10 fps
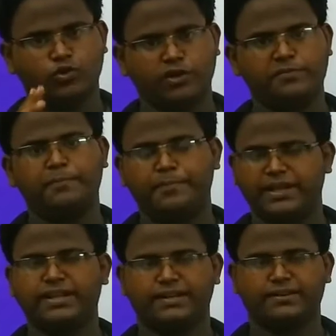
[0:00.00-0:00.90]
कोई भी
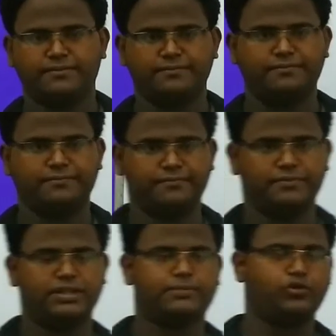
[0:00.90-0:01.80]
प्लेन है
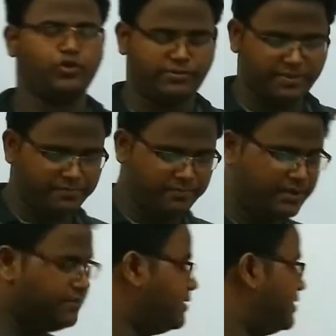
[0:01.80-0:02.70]
मतलब कोई भी बी